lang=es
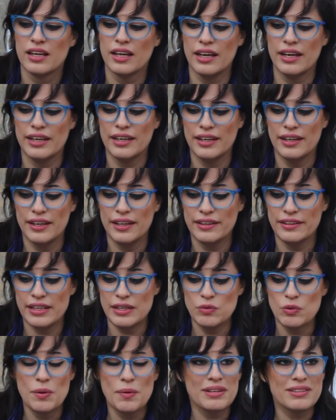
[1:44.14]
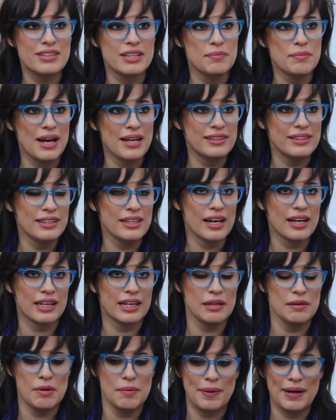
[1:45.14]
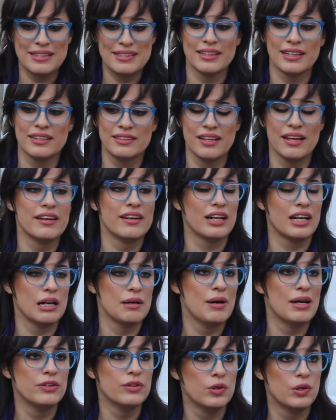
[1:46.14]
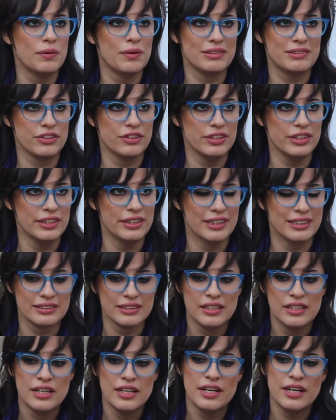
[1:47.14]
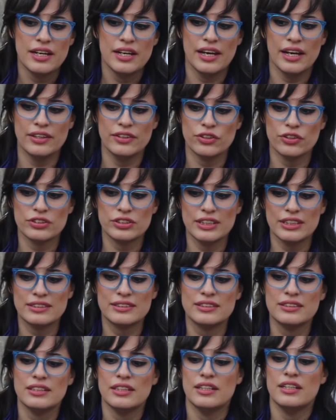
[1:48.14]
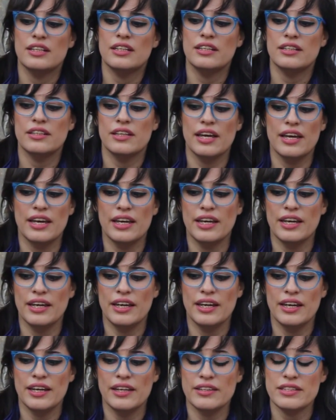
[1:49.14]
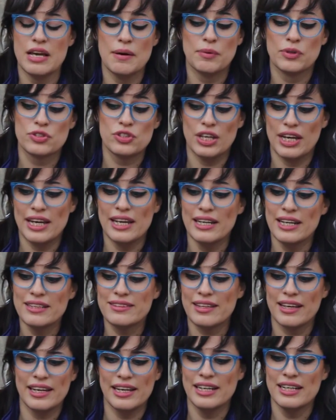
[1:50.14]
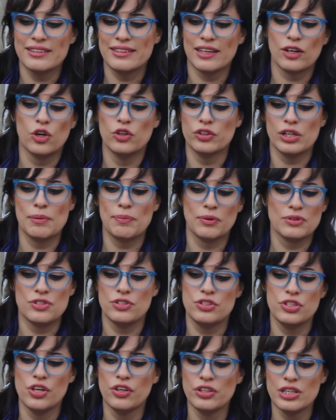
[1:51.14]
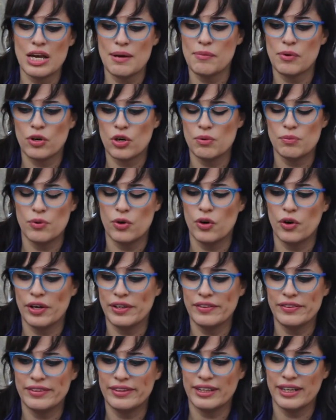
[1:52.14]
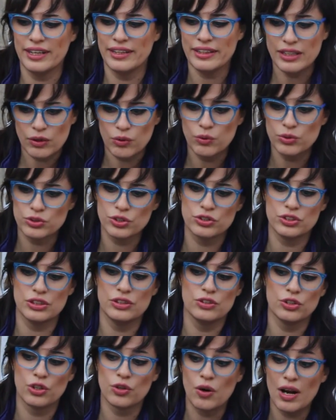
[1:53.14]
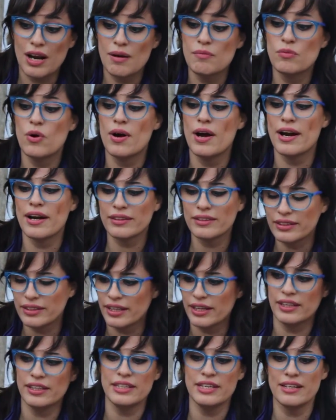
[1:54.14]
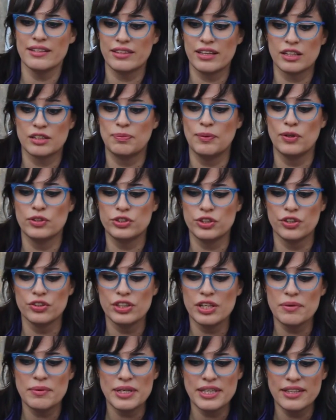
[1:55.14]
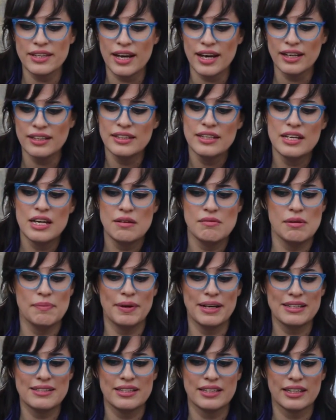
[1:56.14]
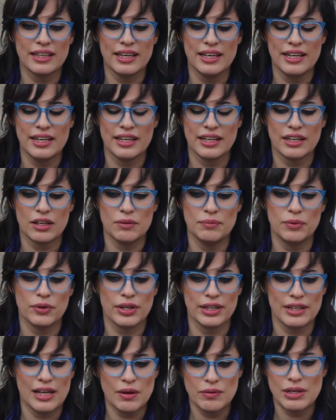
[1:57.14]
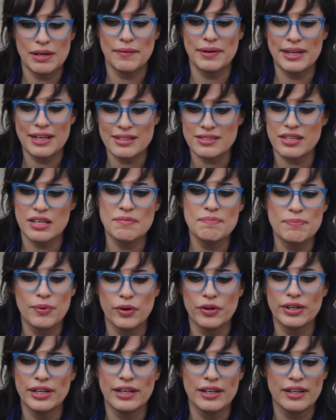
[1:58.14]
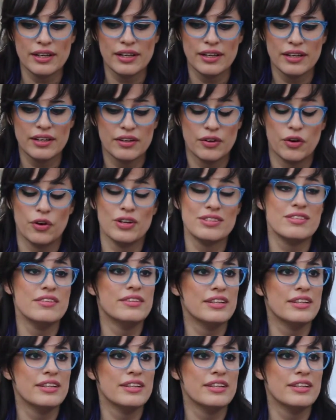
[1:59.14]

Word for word: eh, de nuevas temáticas que me parece que están reclamando nuevas teorías. Entonces, eh, en esta, contraposición, digamos, como entre discursos en torno a la muerte y esta explosión de vida, me parece que como que de alguna manera se impone o es